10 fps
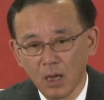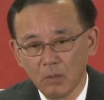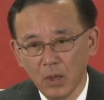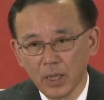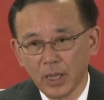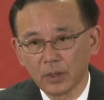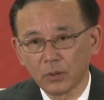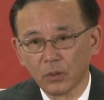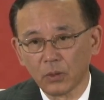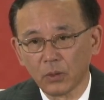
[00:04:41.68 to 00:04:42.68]
まあ、野
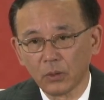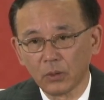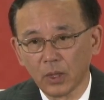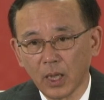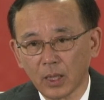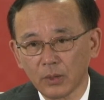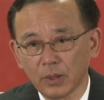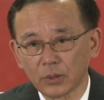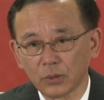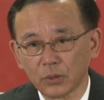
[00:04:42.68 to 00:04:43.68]
党の中に
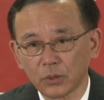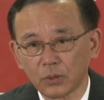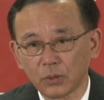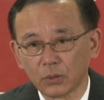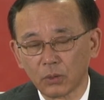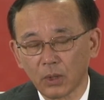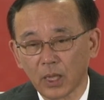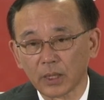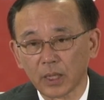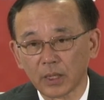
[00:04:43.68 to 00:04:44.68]
はそういうことを
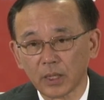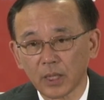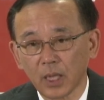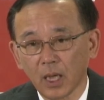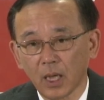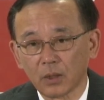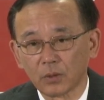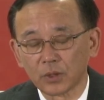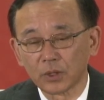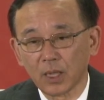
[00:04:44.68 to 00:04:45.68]
かなりあ
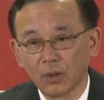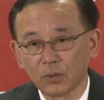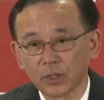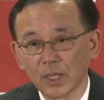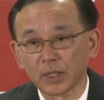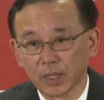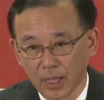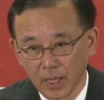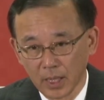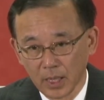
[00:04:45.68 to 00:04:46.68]
の時間を割い
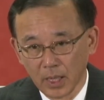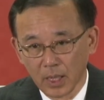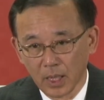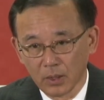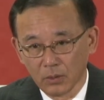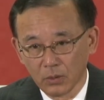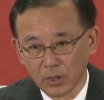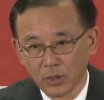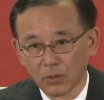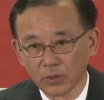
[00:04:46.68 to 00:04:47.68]
てあの
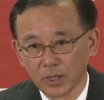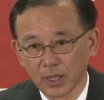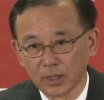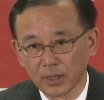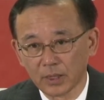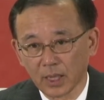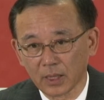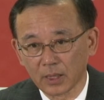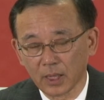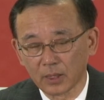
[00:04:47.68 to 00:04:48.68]
議論をされていた
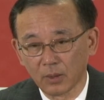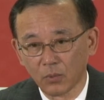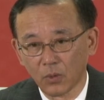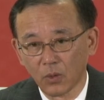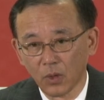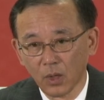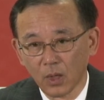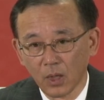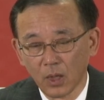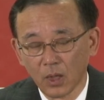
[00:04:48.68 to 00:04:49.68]
方々も
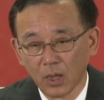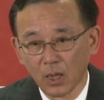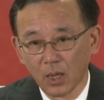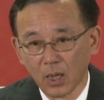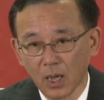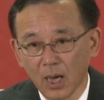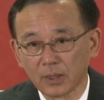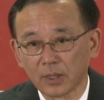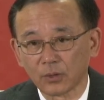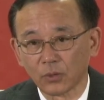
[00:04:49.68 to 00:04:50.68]

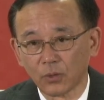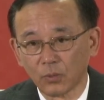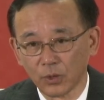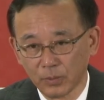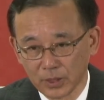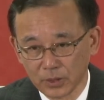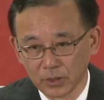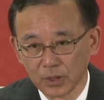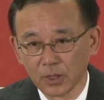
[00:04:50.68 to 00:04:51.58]
あったと思います。